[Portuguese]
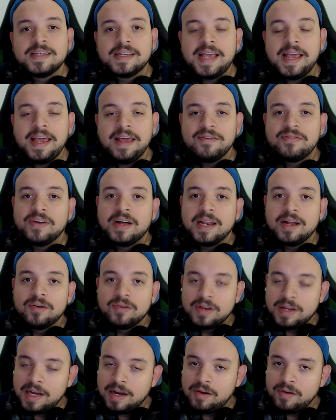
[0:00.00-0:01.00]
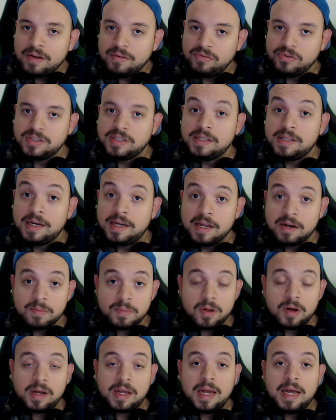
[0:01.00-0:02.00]
Aqui quem fala é o Léo e você tá aqui no
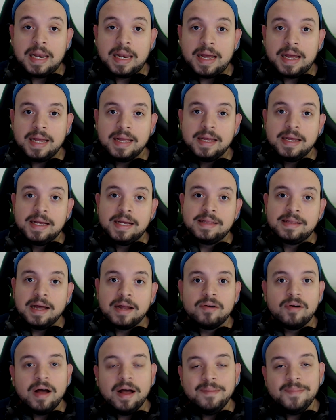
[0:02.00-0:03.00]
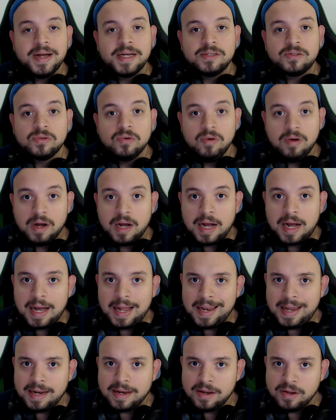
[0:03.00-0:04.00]
blog Ralé e tá no ar mais um
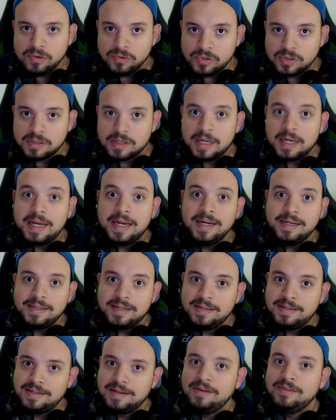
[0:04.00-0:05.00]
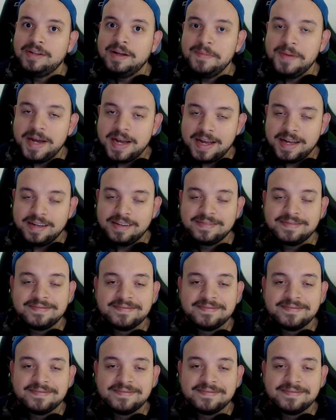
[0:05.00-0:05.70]
Ralé News edição da manhã.